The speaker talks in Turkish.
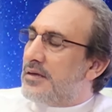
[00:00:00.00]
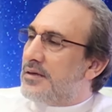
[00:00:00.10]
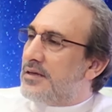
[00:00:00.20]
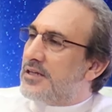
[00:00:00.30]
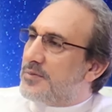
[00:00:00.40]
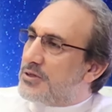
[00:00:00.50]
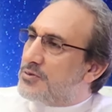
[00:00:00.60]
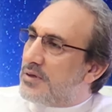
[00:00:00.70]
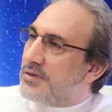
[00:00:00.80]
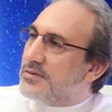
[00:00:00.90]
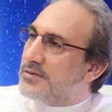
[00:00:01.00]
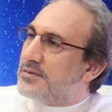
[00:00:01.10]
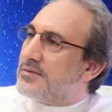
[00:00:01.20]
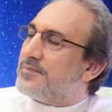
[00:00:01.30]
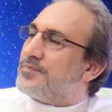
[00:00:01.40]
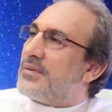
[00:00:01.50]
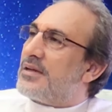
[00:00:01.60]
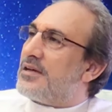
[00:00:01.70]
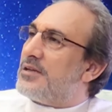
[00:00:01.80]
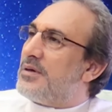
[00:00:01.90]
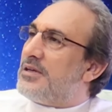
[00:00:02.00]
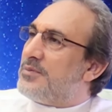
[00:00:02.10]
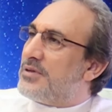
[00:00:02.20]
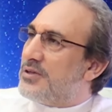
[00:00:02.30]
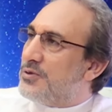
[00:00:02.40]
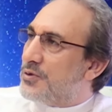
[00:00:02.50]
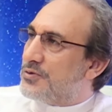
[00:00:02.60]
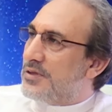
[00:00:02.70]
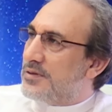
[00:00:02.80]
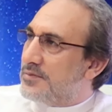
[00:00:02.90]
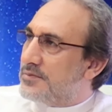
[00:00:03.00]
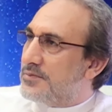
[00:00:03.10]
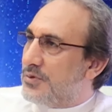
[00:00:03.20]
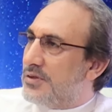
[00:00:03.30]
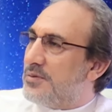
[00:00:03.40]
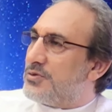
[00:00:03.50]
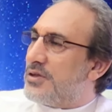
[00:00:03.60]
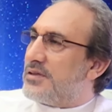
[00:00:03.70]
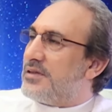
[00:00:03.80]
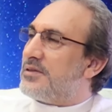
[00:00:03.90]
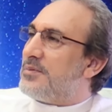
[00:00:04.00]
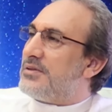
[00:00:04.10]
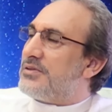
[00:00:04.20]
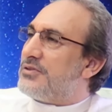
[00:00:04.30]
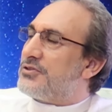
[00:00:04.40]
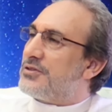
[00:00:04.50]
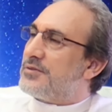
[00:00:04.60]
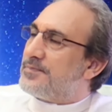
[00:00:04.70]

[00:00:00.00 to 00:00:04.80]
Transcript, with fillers: Eğer beş vakit kılma imkanı yoksa, buna müsaade edilmediği için